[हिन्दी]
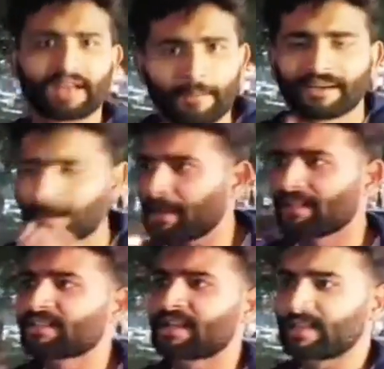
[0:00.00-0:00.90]
तेरा बेटा
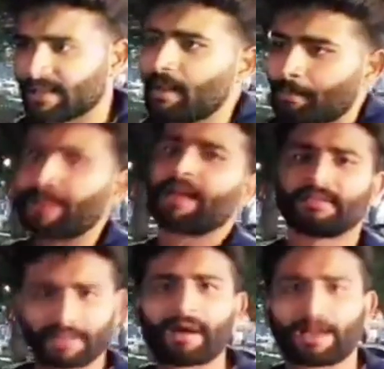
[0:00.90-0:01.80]
पढ़ना चाहता है ले हम पढ़ा
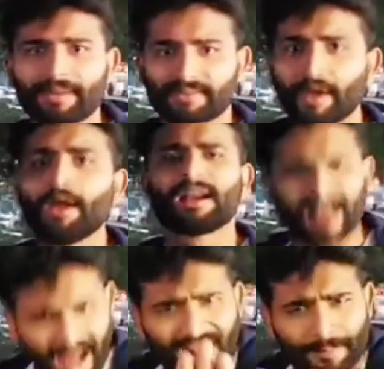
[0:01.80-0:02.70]
देते हैं हमारे पास है
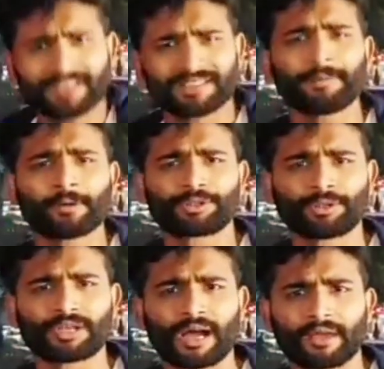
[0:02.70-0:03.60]
कहा कभी किसी
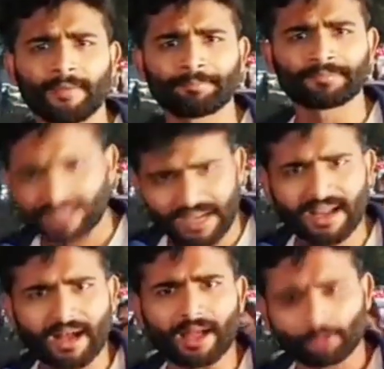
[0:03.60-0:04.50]
पड़ोसी को जाके नहीं
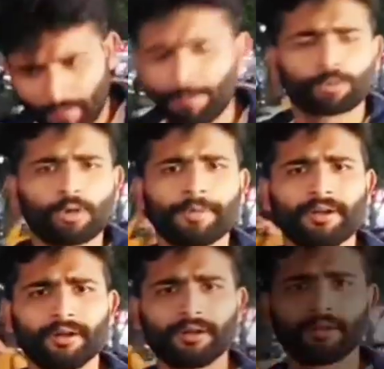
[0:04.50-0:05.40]
ना कहा तो अब बुक तो फिर